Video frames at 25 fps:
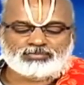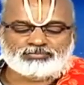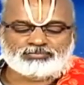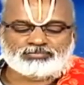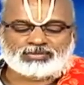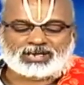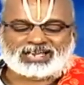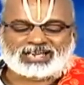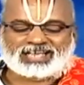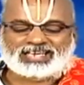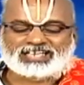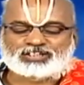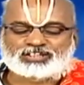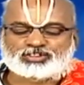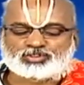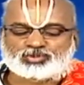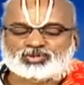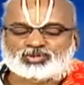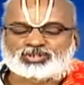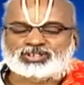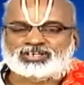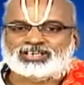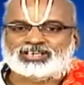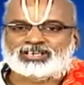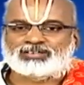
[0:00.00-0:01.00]

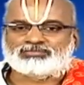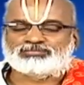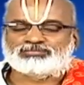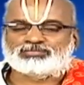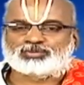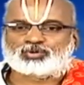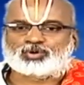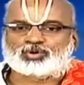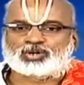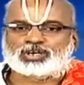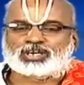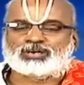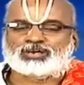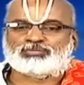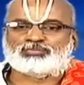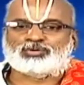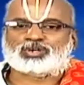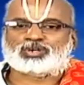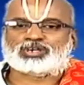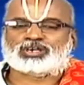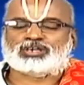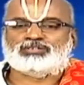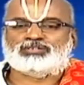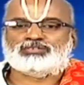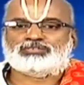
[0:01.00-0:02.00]
మలైతుండం కొండ
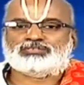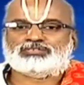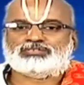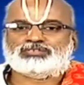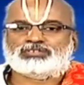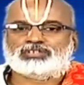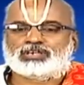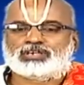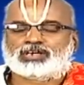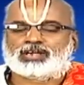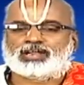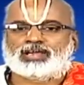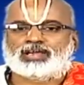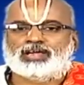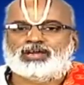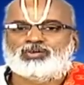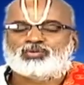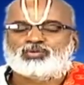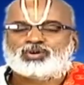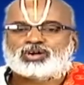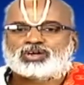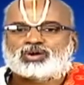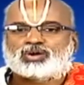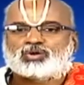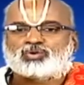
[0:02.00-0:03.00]
ముక్కలు అంటే
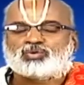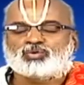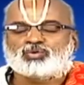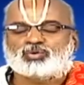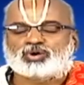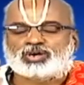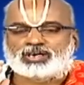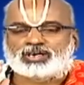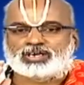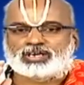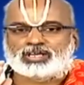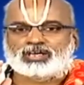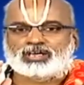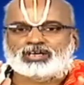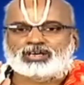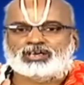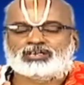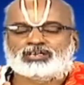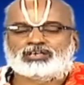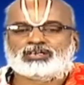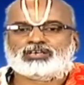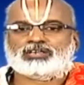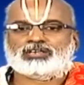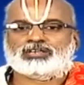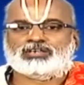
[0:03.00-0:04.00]
ఒక కొండ
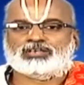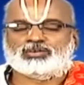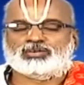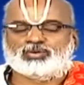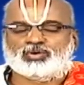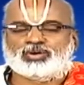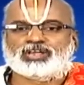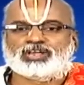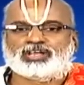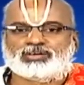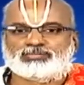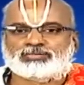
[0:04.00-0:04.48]
నుండి